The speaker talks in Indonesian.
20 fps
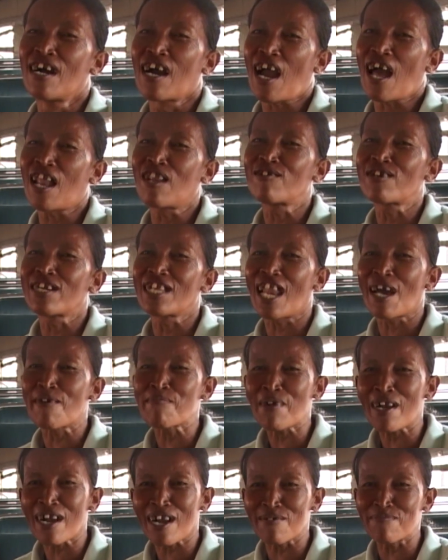kalau gila
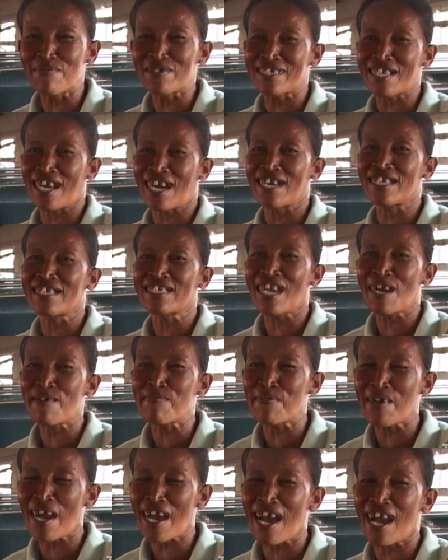mah nggak bisa kerja
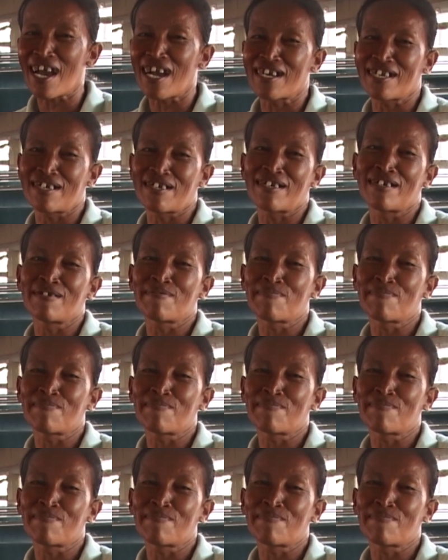mbak